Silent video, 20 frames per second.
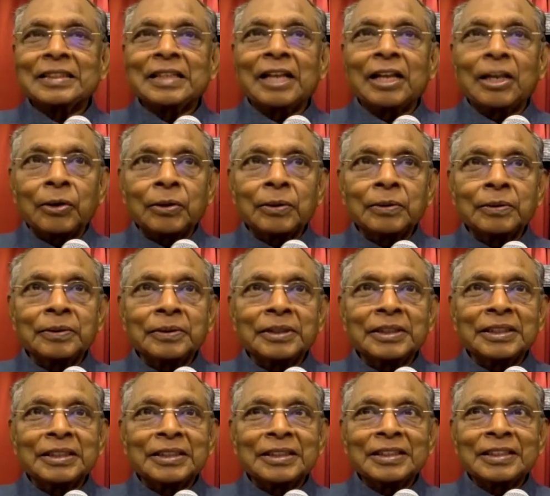ஹலோ
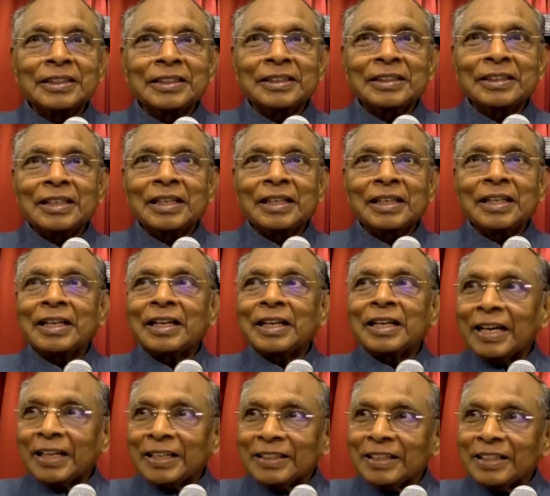
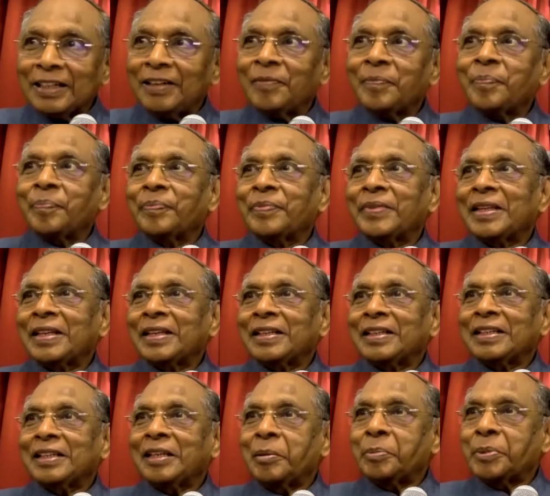கேட்குதா
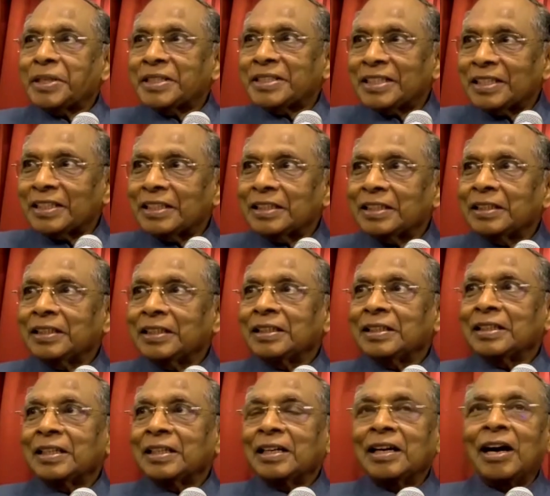நான் பேசுறது
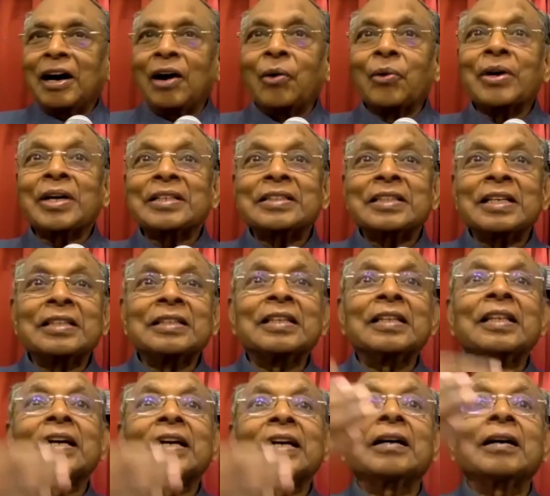அவங்க
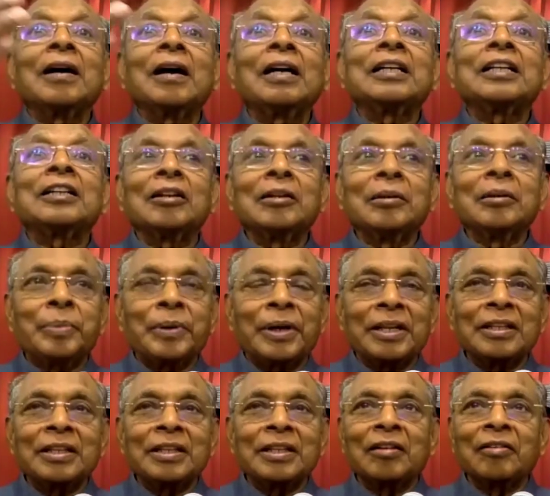செஞ்சதை காட்டிலும்
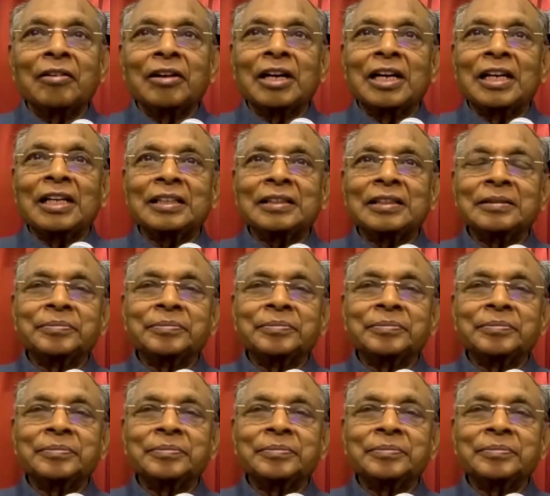பெரிதானவைகளை